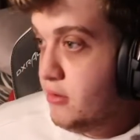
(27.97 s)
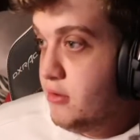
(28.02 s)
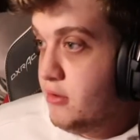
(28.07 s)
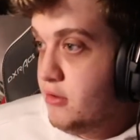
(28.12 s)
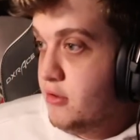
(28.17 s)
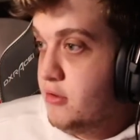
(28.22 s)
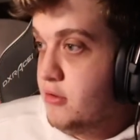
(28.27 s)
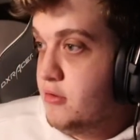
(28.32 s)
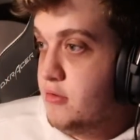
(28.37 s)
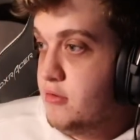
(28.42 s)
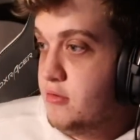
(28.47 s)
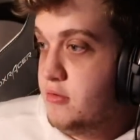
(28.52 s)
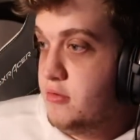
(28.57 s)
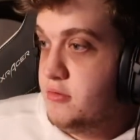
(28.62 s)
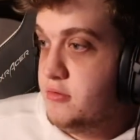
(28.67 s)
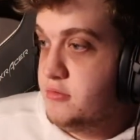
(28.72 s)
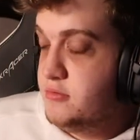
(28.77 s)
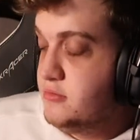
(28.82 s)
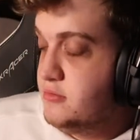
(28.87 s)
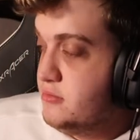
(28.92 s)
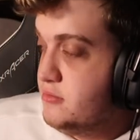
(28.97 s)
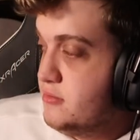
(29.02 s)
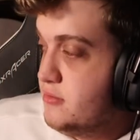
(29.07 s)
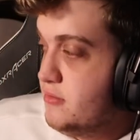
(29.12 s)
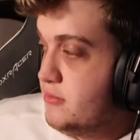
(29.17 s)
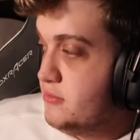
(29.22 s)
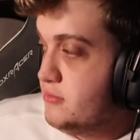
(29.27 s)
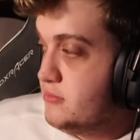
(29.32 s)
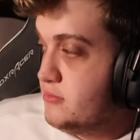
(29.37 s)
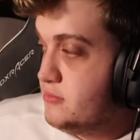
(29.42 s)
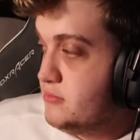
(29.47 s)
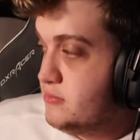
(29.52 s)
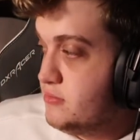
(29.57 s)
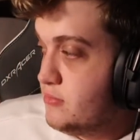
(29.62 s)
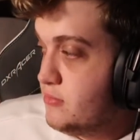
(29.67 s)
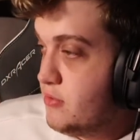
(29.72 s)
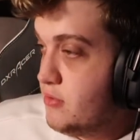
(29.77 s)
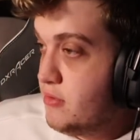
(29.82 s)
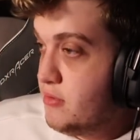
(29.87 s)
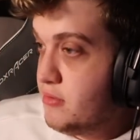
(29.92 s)
Calma Boltz, ele só tem
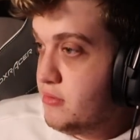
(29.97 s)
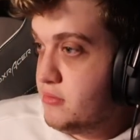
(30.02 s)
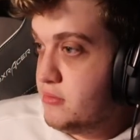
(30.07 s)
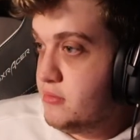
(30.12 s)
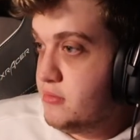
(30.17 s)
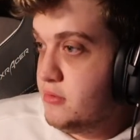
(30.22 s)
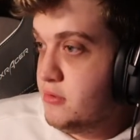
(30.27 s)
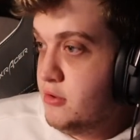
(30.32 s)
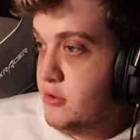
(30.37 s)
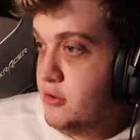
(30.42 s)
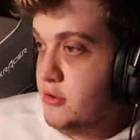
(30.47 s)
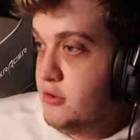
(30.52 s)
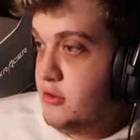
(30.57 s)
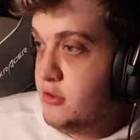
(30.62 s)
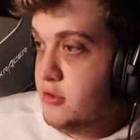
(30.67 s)
80 anos.